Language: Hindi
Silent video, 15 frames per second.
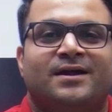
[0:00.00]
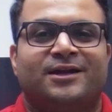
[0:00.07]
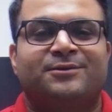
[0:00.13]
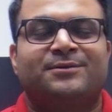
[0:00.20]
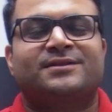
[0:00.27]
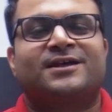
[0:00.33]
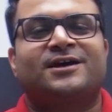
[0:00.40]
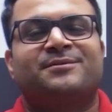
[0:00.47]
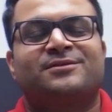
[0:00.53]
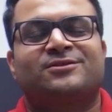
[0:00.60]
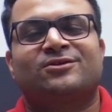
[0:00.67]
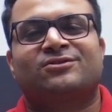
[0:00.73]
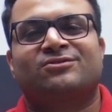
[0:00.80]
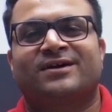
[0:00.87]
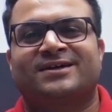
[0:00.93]
नमस्कार बच्चों
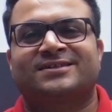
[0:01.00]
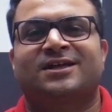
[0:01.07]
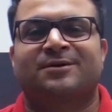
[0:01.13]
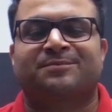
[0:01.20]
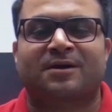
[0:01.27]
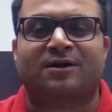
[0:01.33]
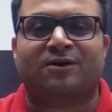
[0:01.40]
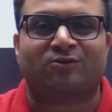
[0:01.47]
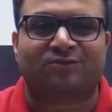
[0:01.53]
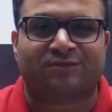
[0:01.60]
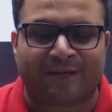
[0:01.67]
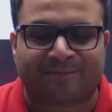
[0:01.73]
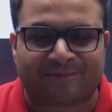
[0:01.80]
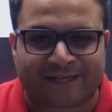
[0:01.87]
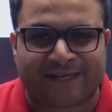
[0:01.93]
स्वागत है आपका
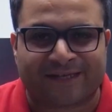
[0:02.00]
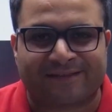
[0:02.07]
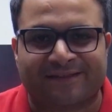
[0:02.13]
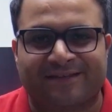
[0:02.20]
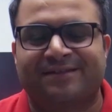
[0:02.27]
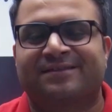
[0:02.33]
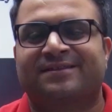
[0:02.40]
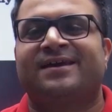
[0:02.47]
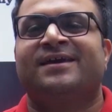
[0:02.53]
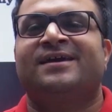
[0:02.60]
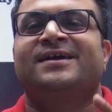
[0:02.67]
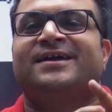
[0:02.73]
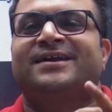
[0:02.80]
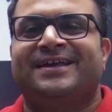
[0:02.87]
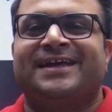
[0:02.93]
कॉन्सेप्ट किंग सीरीज के
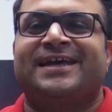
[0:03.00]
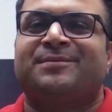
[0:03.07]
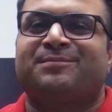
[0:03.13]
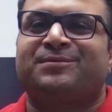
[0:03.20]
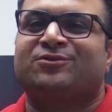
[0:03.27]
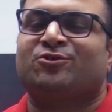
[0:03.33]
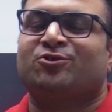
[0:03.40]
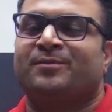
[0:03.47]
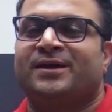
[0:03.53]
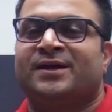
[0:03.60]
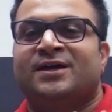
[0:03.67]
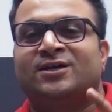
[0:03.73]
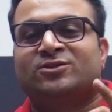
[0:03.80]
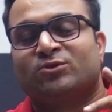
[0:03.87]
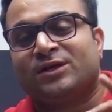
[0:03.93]
नए एपिसोड में
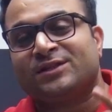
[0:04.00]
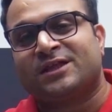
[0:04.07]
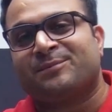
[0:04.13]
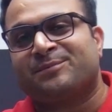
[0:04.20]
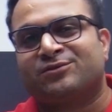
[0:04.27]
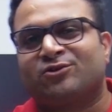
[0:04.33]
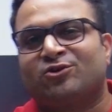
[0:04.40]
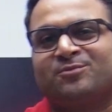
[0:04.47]
तो इस एपिसोड में